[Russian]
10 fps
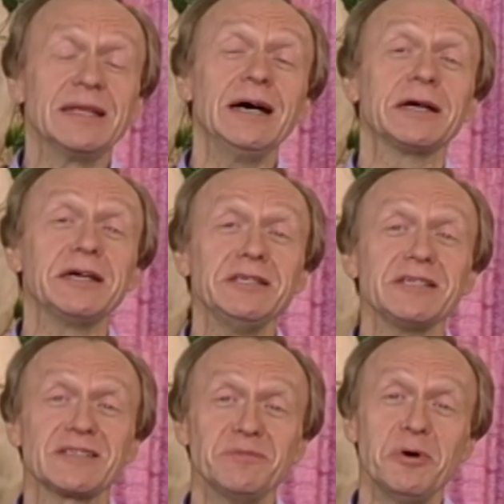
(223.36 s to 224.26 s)
Так и не
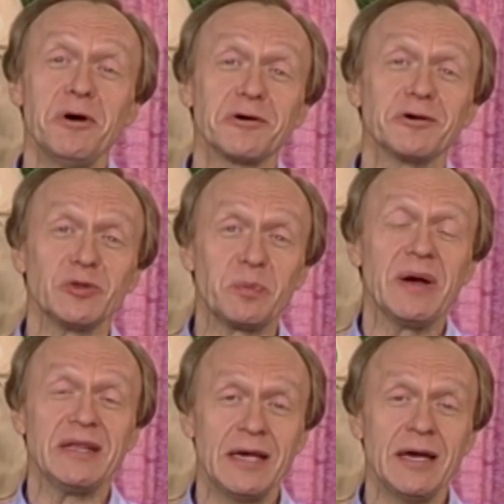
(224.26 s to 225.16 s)
смог он
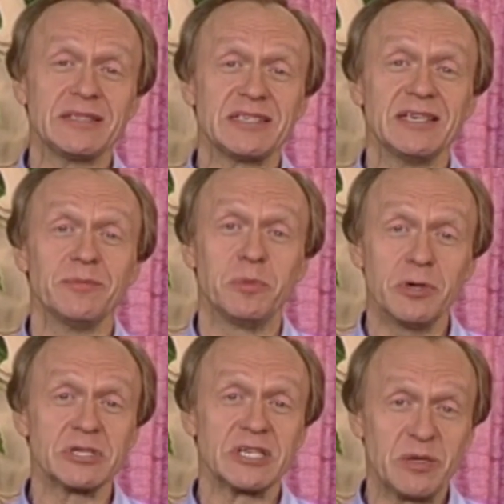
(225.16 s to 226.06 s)
понять
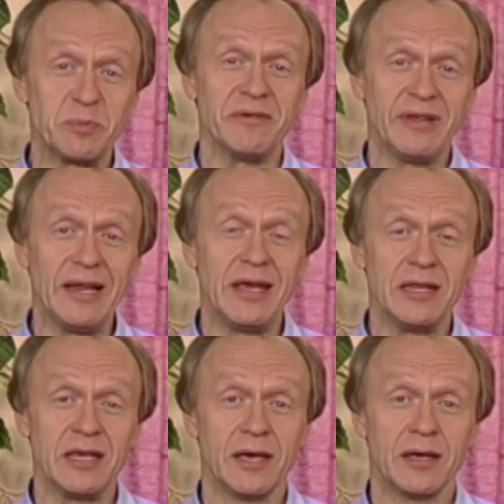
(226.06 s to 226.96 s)
Божие
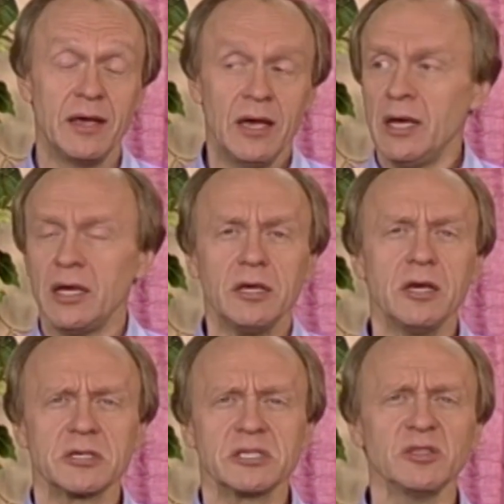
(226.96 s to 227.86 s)
повеление и
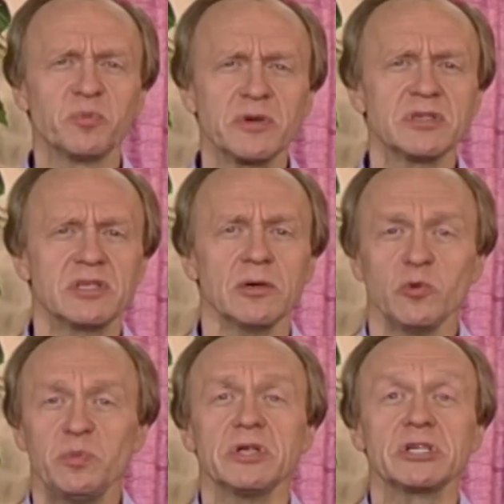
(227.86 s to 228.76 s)
решил просто
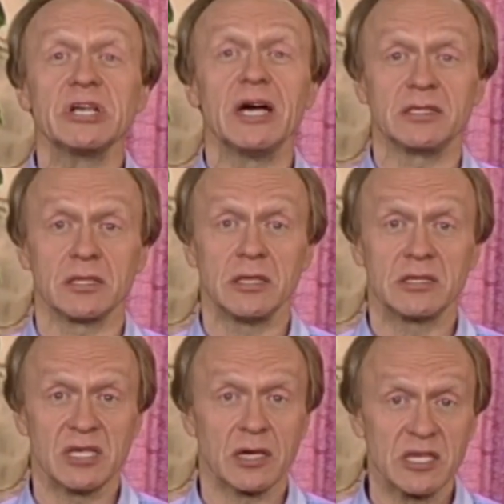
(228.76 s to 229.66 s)
убежать от
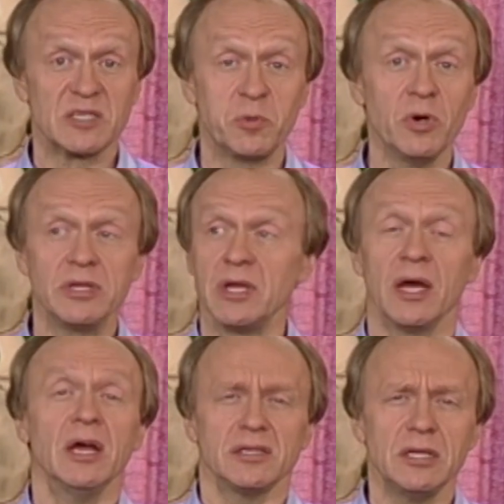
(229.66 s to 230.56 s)
лица Господня
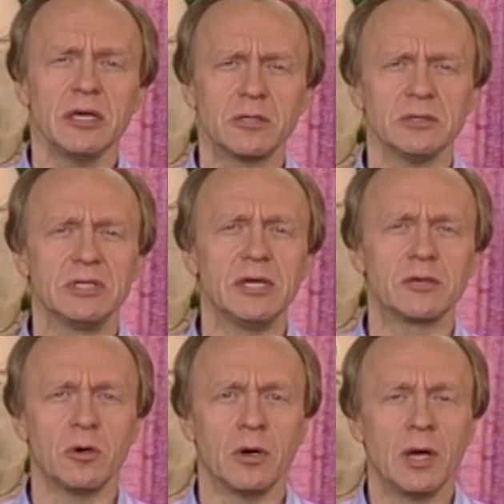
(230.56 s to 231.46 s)

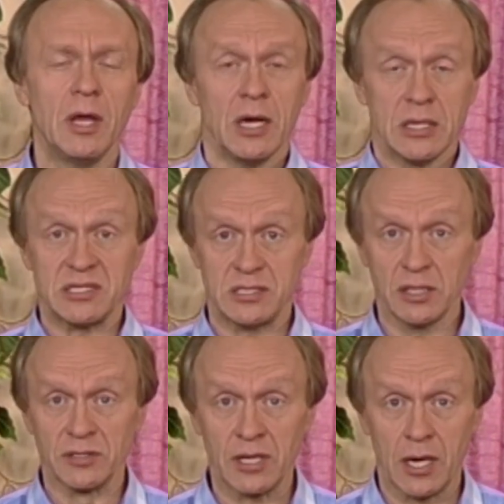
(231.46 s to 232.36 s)
далеко-далеко.
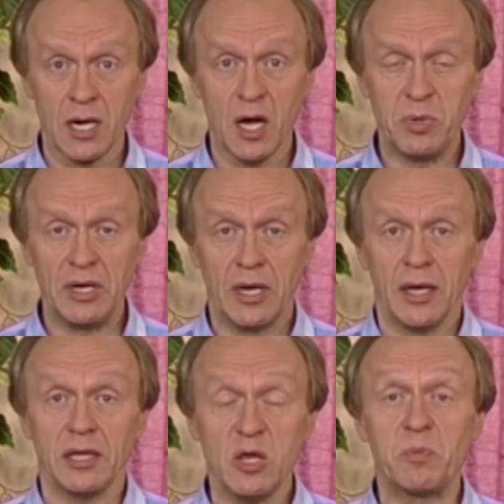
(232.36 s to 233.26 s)
Сел на корабль
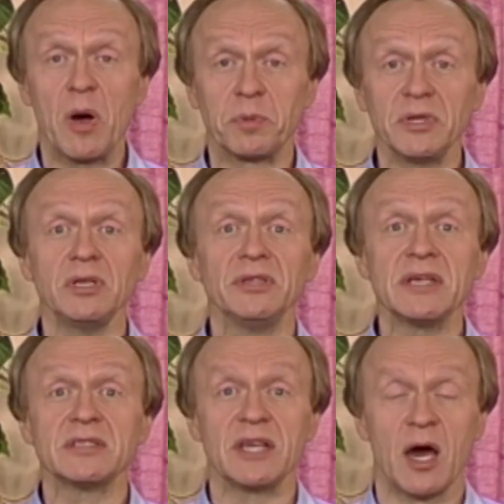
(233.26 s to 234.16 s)
и поплыл
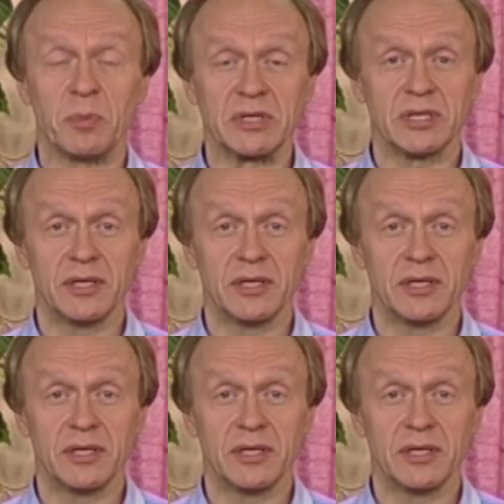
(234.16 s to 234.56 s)
на запад.